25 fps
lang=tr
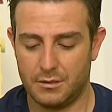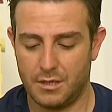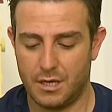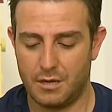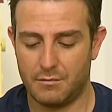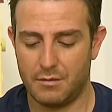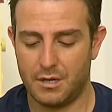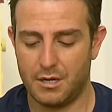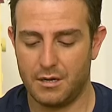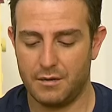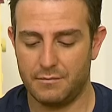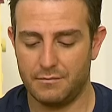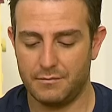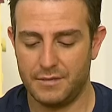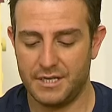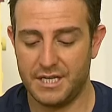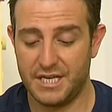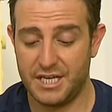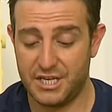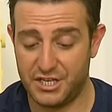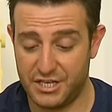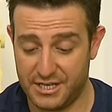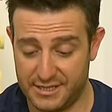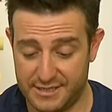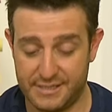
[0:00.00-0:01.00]
Tamam.
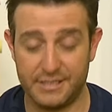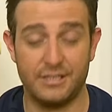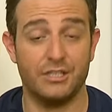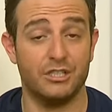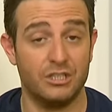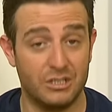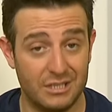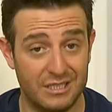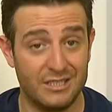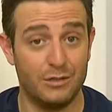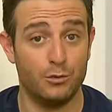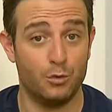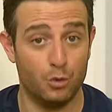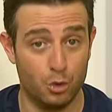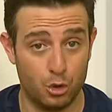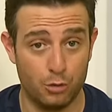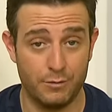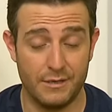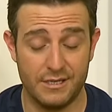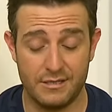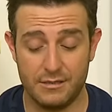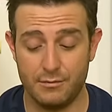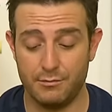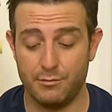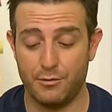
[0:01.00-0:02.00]
İyice sıkıştır ki
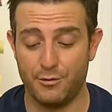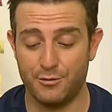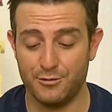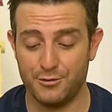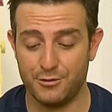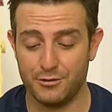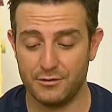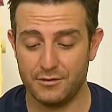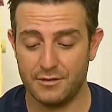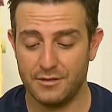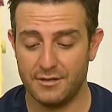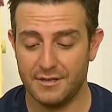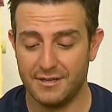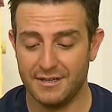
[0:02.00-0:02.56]
düşmesin boncuk.